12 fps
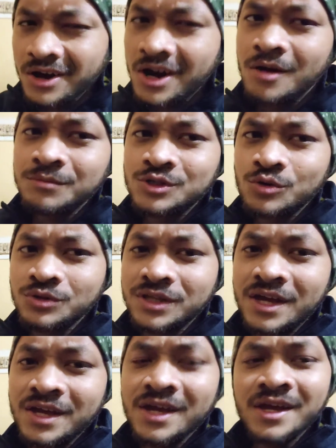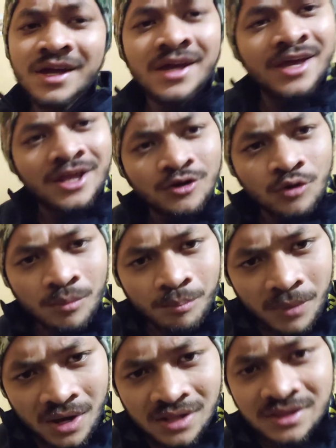आराम से होते हैं ये इनको हम
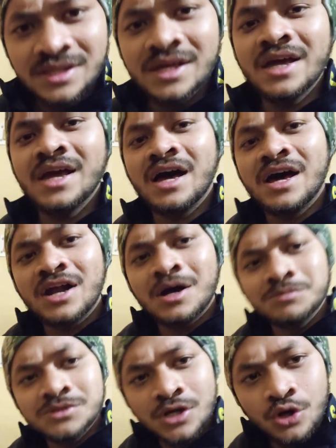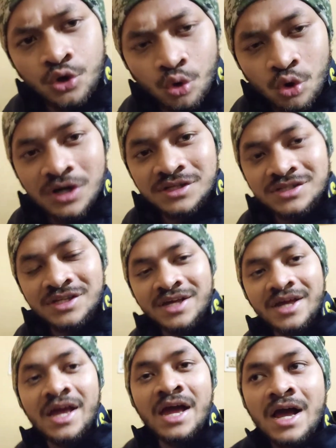पालते हैं आराम से ग्रो करते
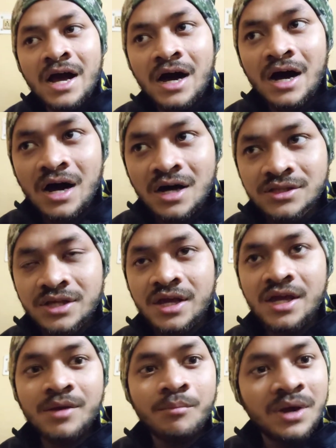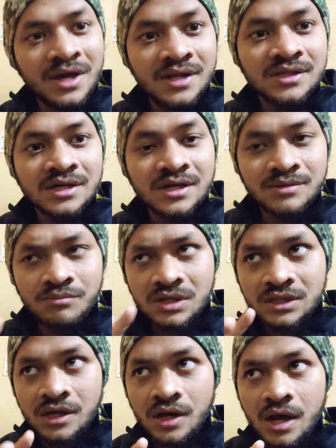हैं आधे एक महीने तक
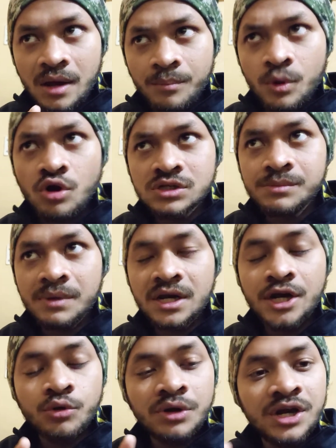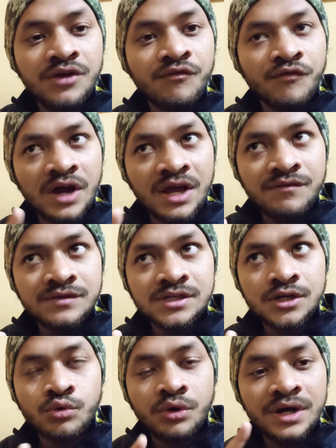मतलब अप्रॉक्सीमेटली ट्वेंटी फाइव
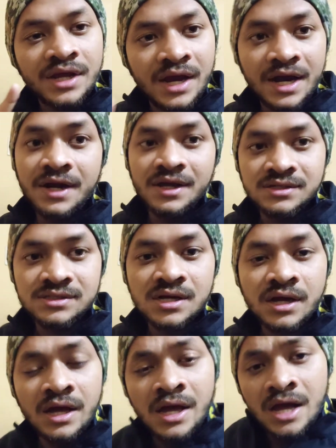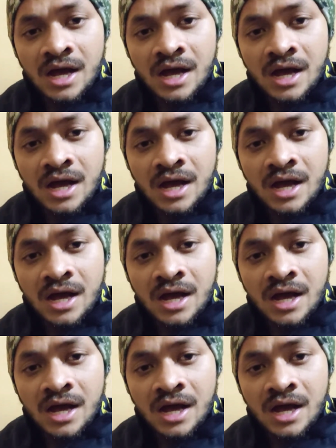से ट्वेंटी एट डेज तक